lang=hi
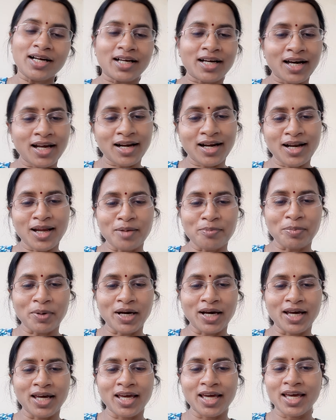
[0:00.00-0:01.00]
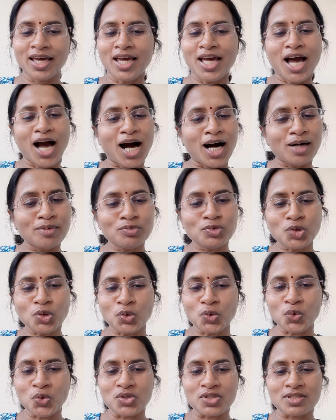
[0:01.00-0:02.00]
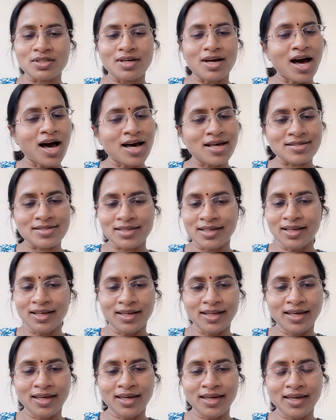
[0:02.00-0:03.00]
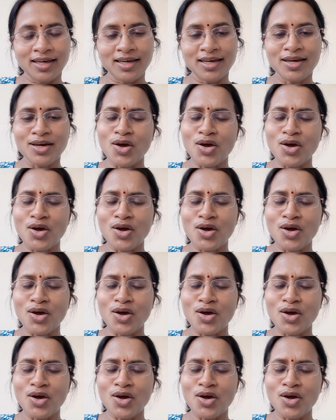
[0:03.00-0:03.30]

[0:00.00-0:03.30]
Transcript: कर ना पाए हम तो कुछ हासिल नहीं